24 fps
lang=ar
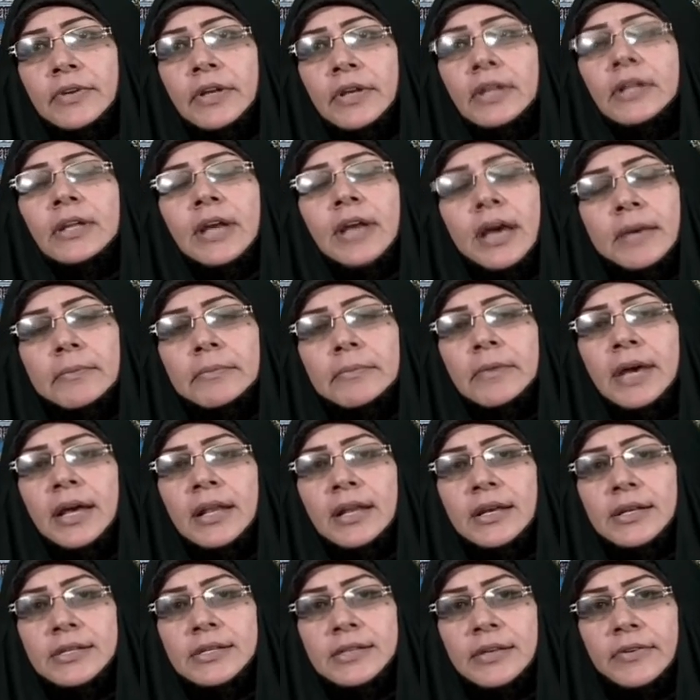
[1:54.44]
نعم مع
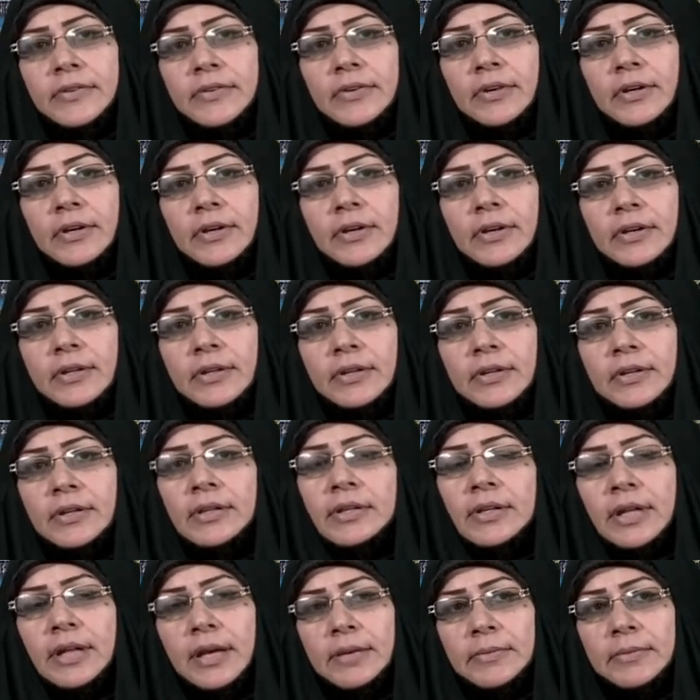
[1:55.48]
الاسف
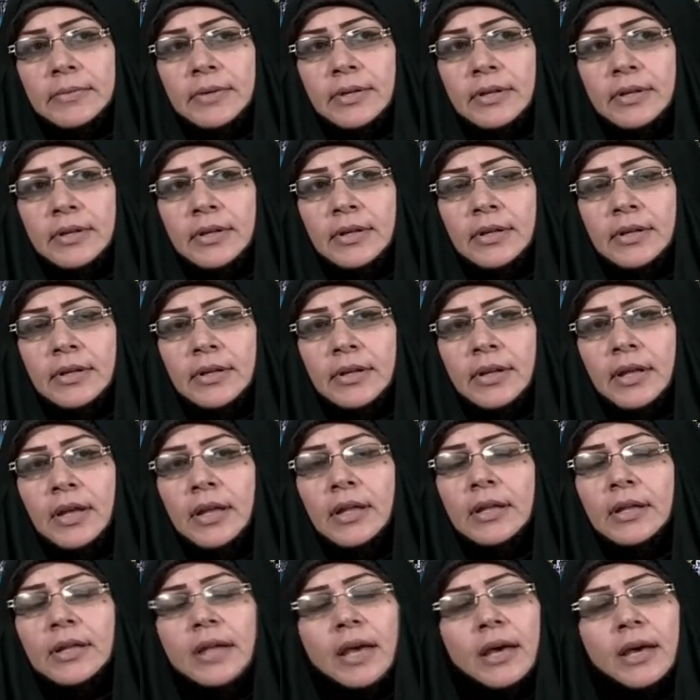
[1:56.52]
نعم نعم
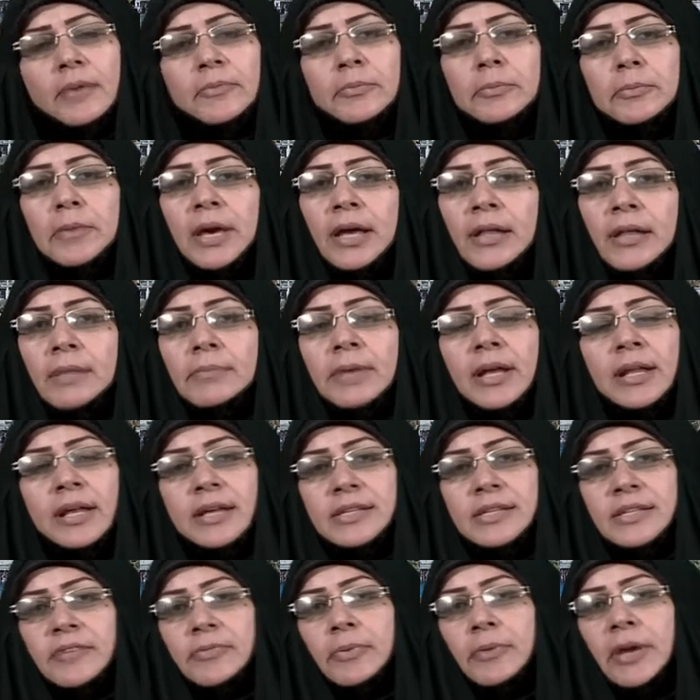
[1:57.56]
نعم بعض مع
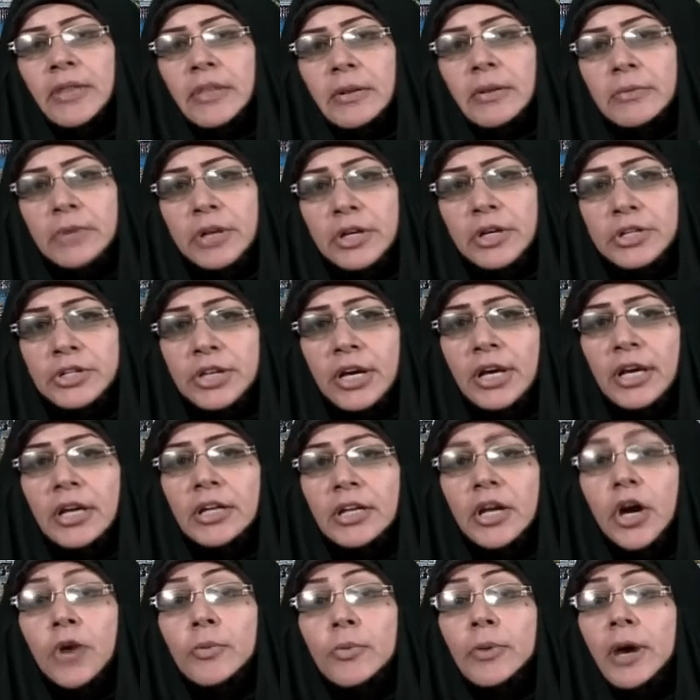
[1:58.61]
الاسف بعض المرشحين
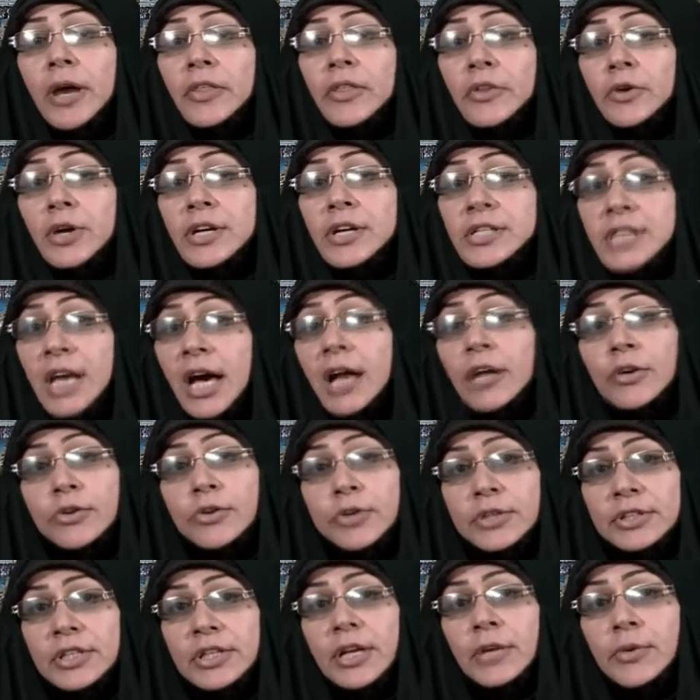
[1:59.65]
او بعض رؤساء
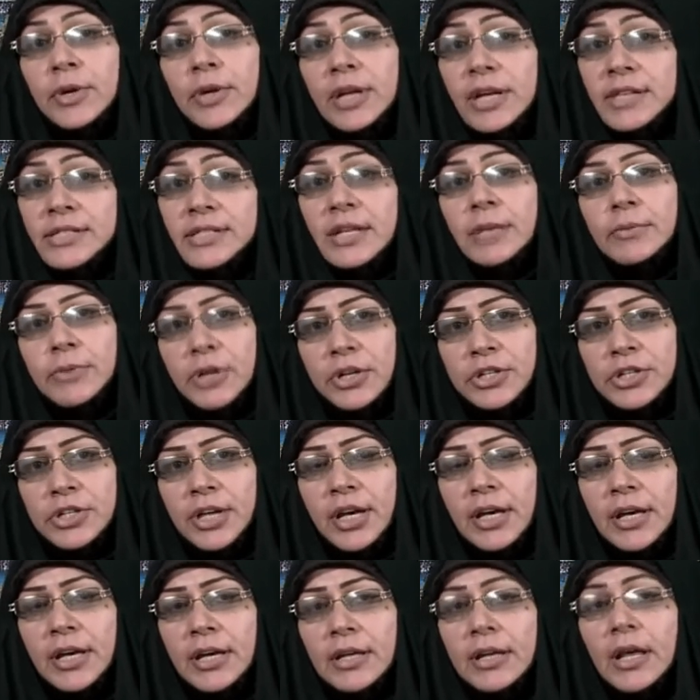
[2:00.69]
الكتل وليس
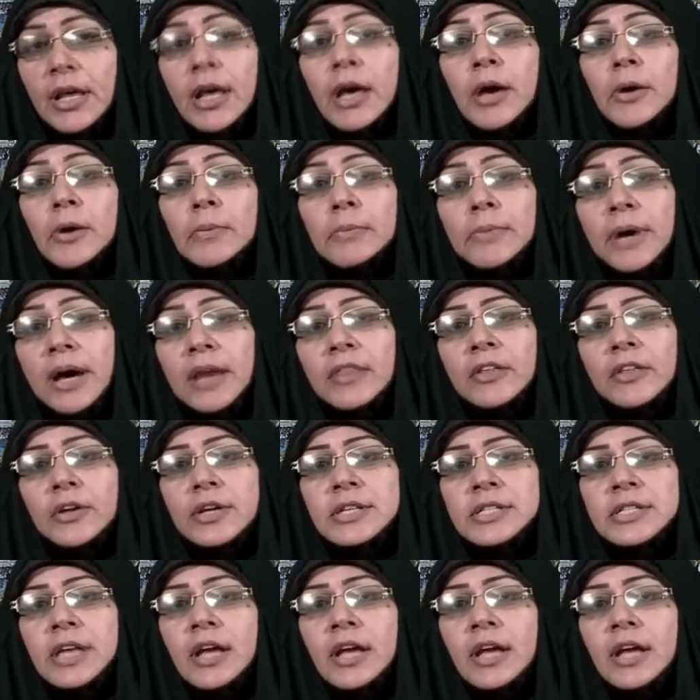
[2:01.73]
المرشحين مم. بعض رؤساء